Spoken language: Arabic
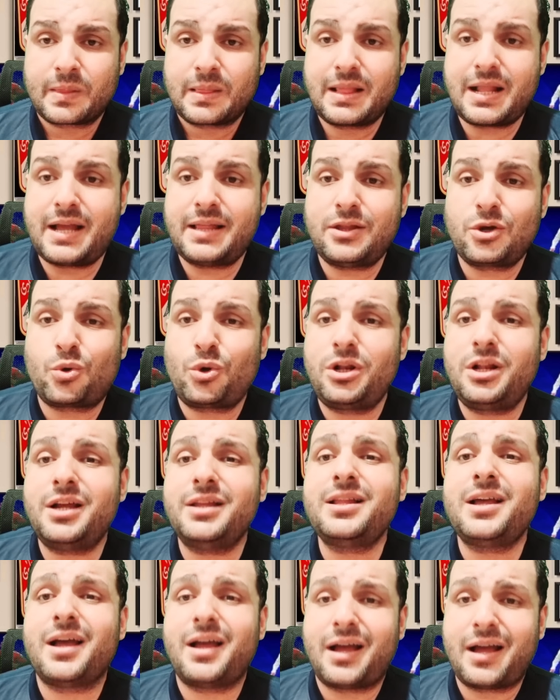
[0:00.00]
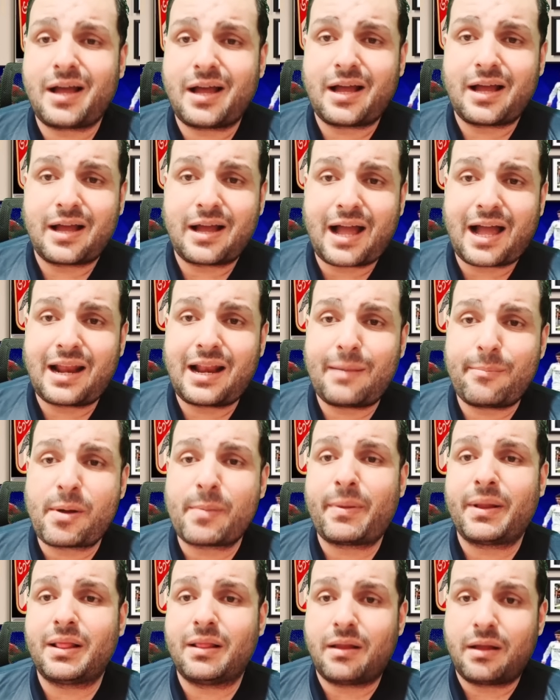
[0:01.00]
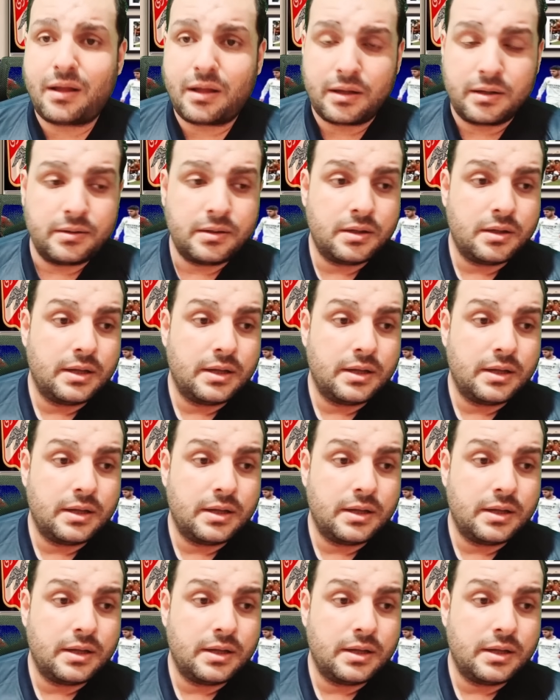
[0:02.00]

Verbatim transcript: لان كلنا على باب الله